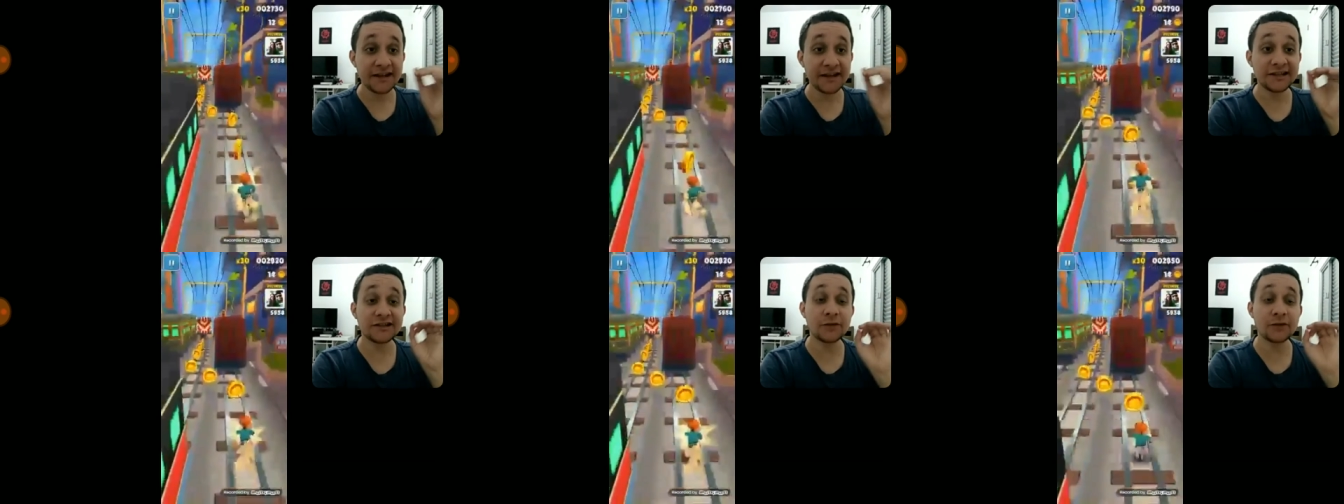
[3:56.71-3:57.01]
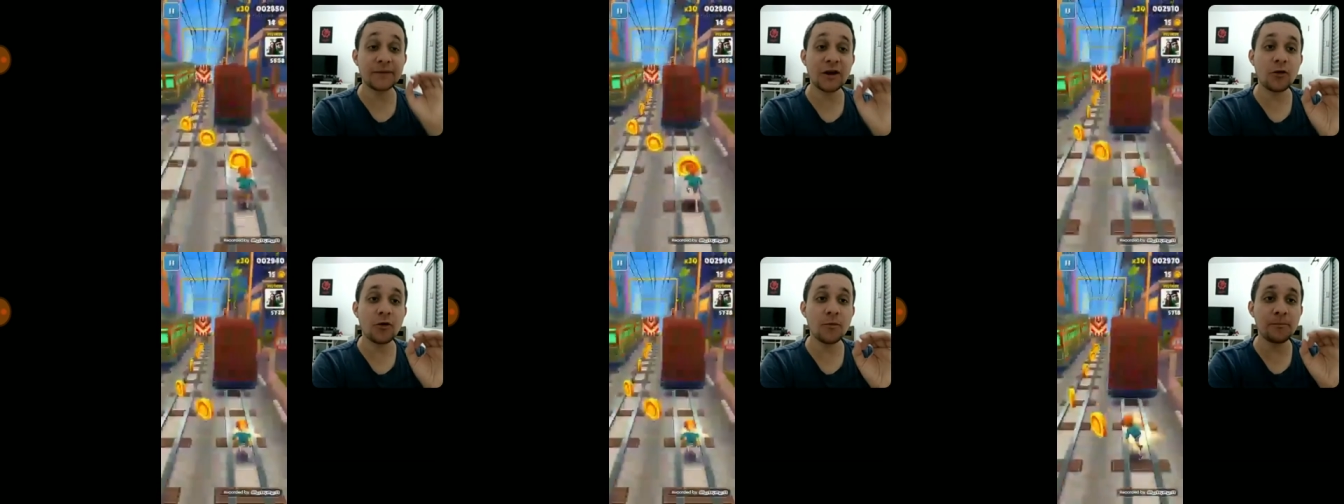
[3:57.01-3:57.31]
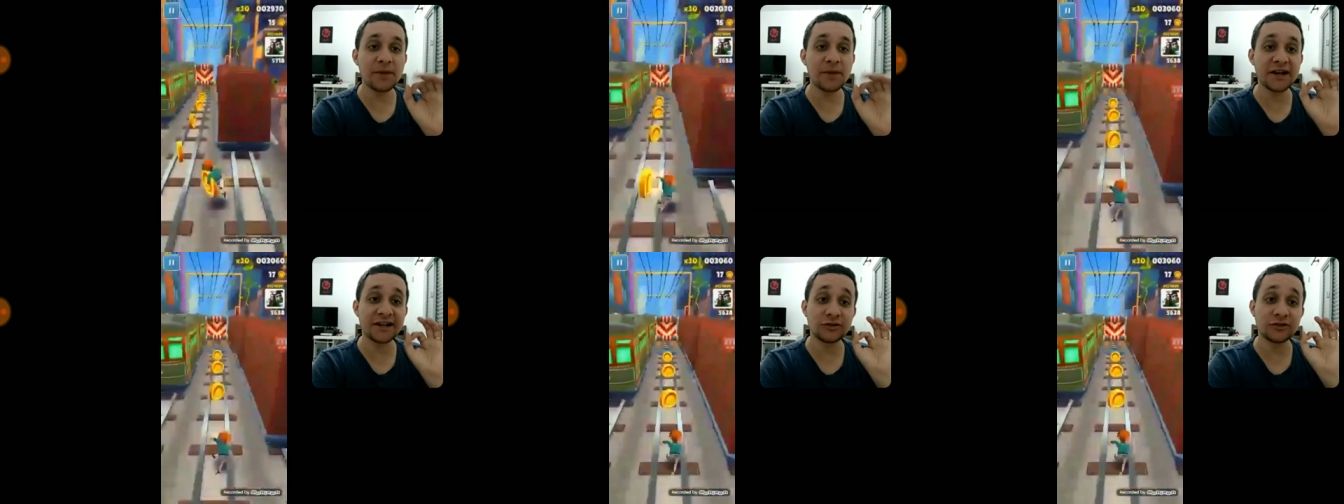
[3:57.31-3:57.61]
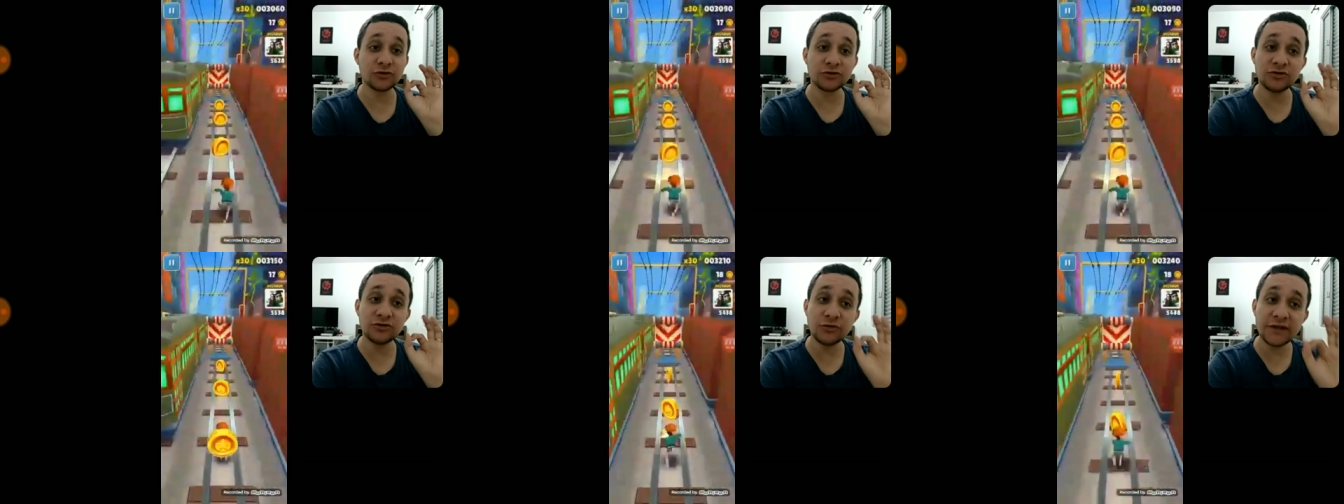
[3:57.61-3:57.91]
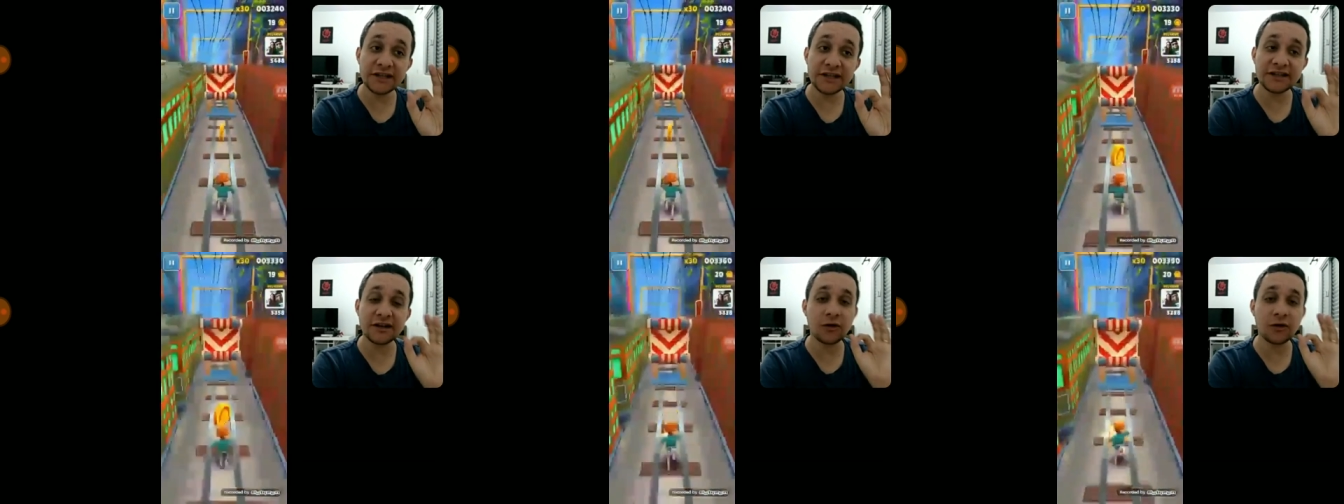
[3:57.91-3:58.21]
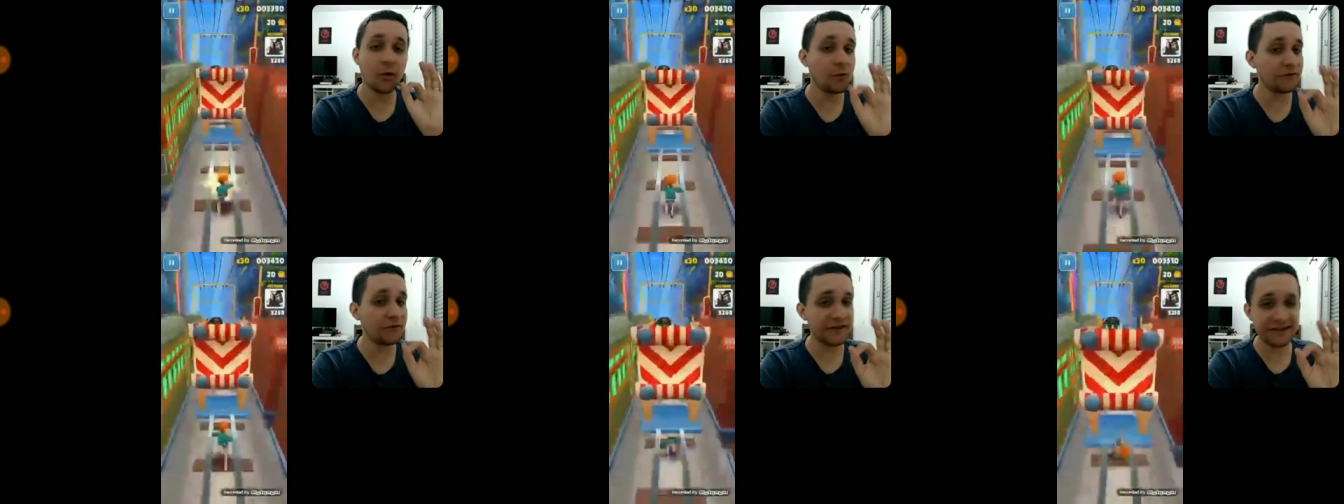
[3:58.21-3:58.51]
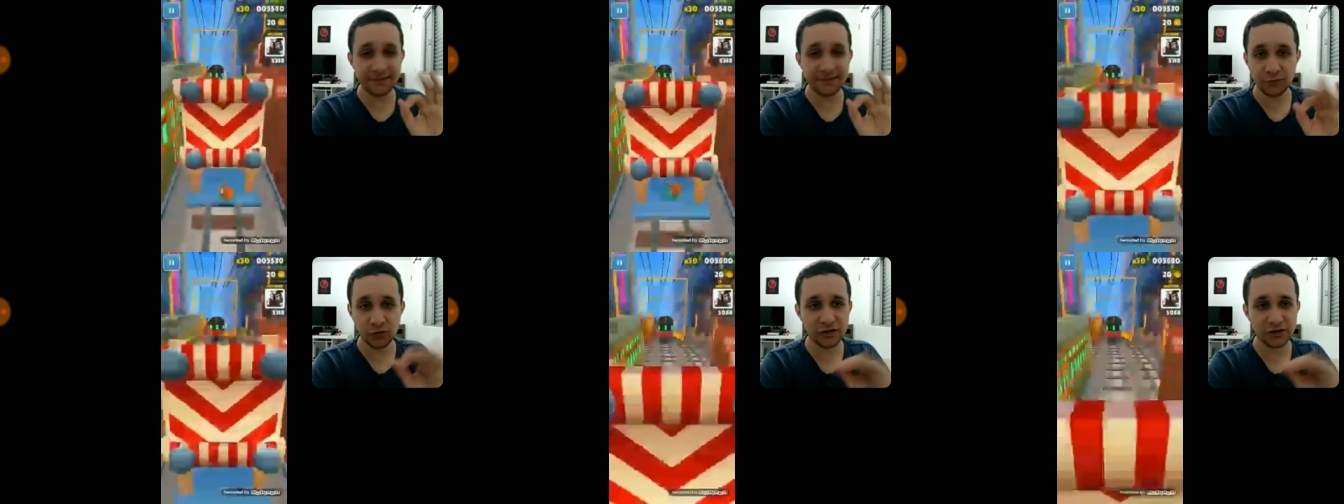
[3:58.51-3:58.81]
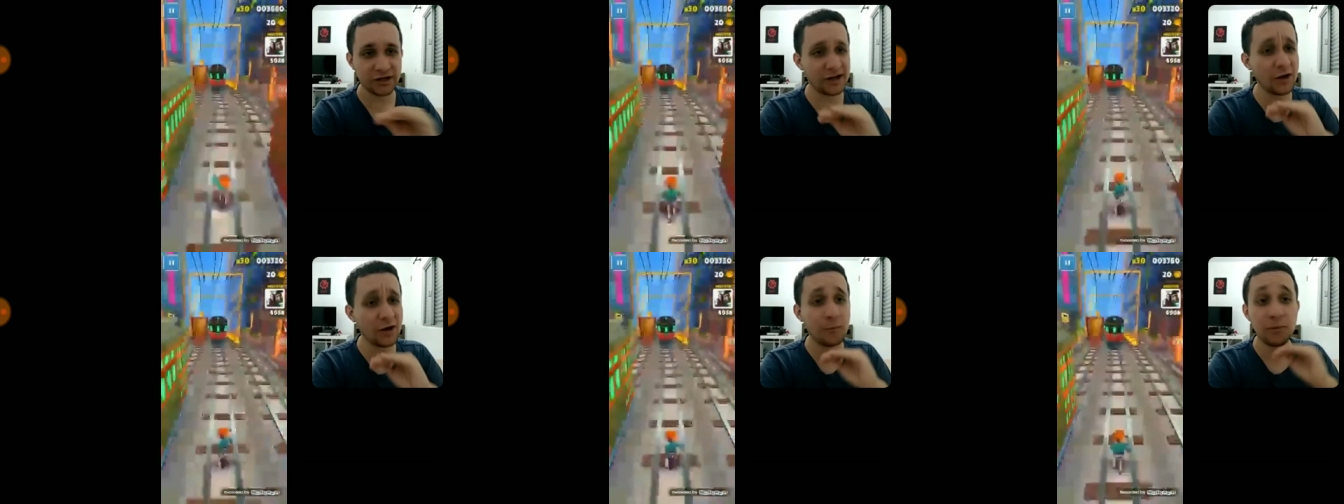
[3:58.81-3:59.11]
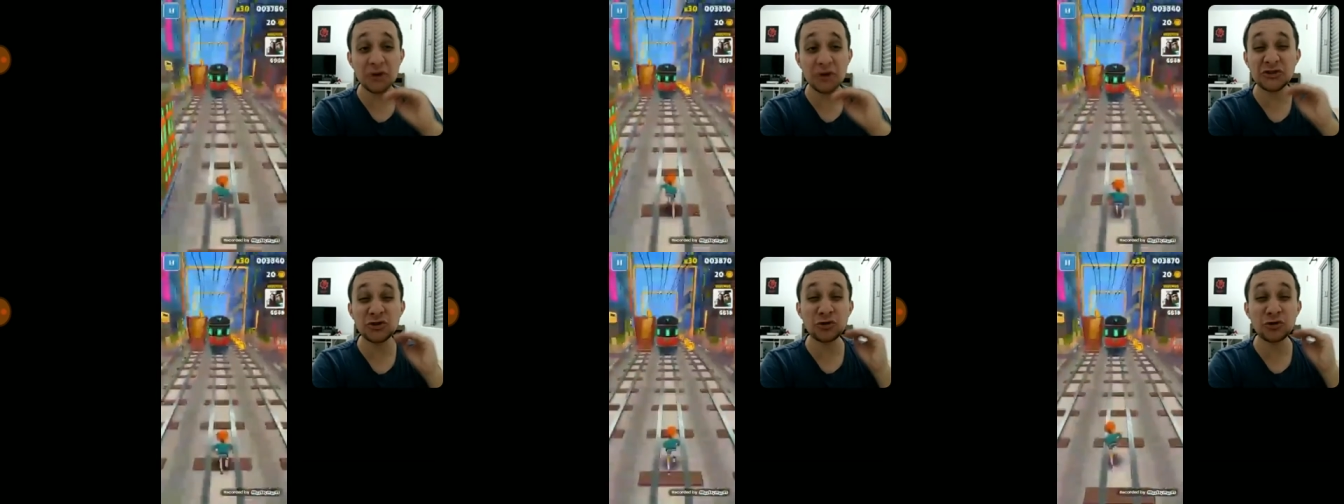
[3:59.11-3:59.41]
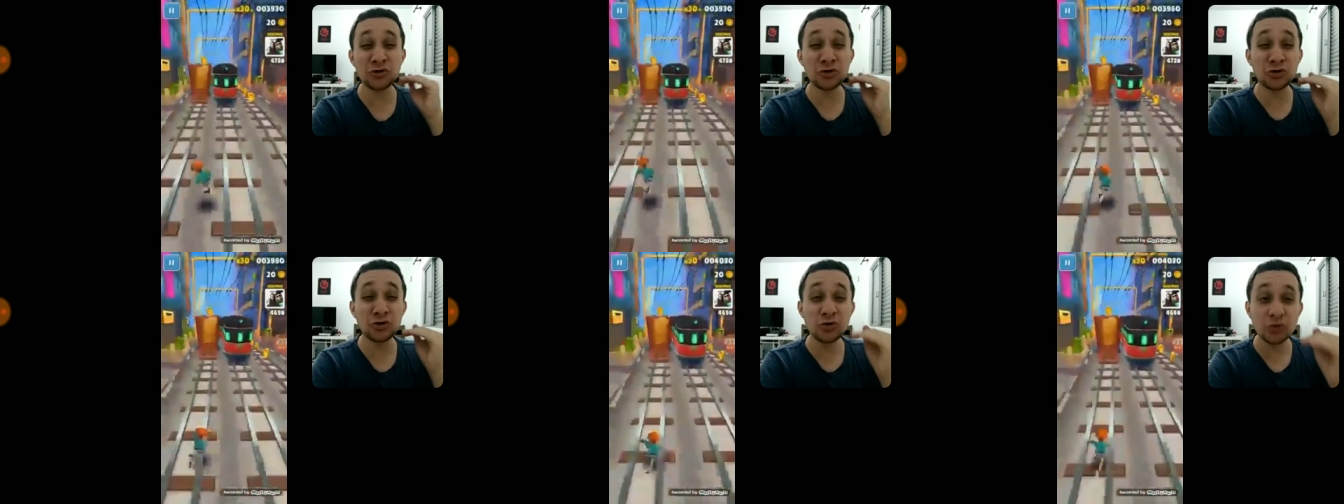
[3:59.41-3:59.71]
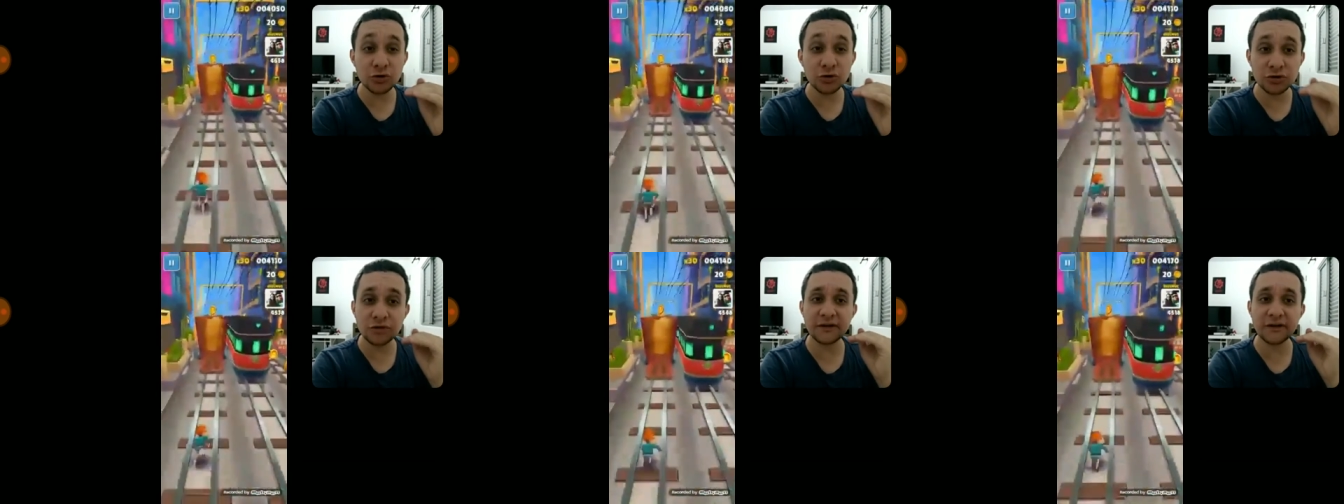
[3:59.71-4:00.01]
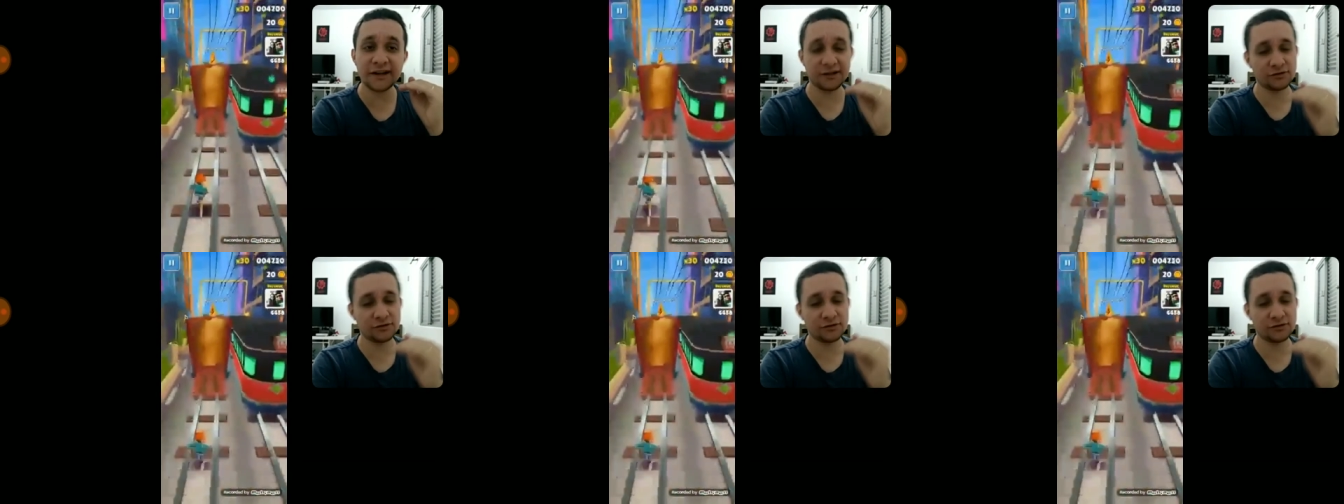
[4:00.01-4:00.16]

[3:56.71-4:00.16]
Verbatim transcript: Então me acompanha no Twitter ou Facebook. Eu posto tudo em